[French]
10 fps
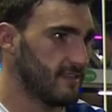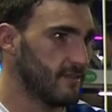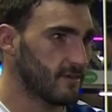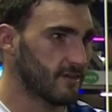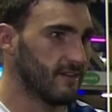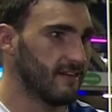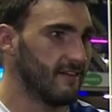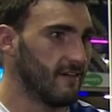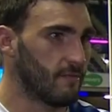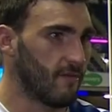Donc
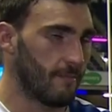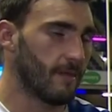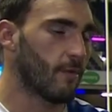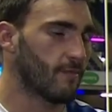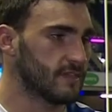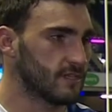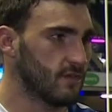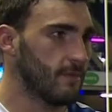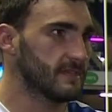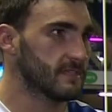on va pouvoir bien profiter ce
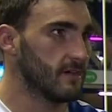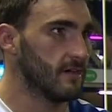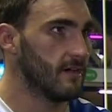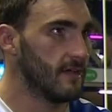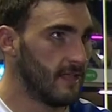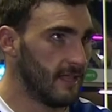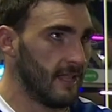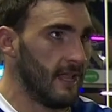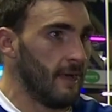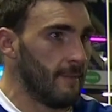soir parce que,
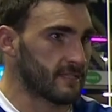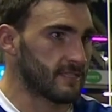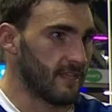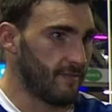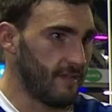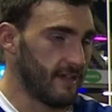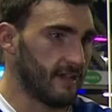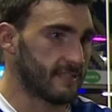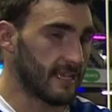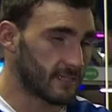parce que ça fait
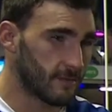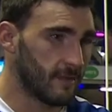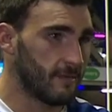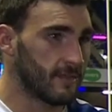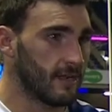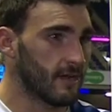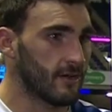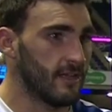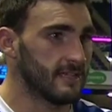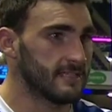cinq semaines maintenant qu'on
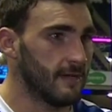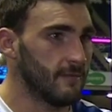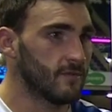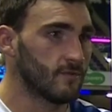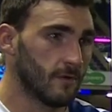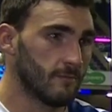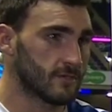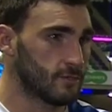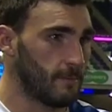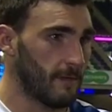est ensemble, tout le monde bosse
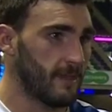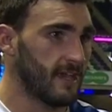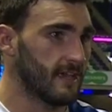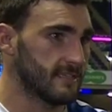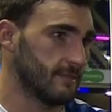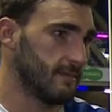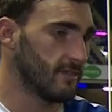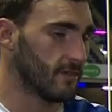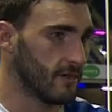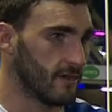super bien et c'est bien
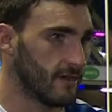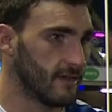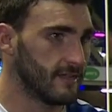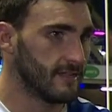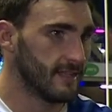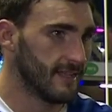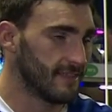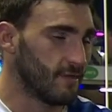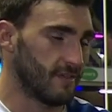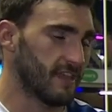de
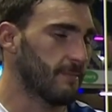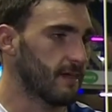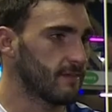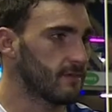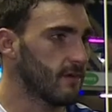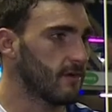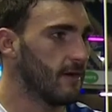de finir par une victoire.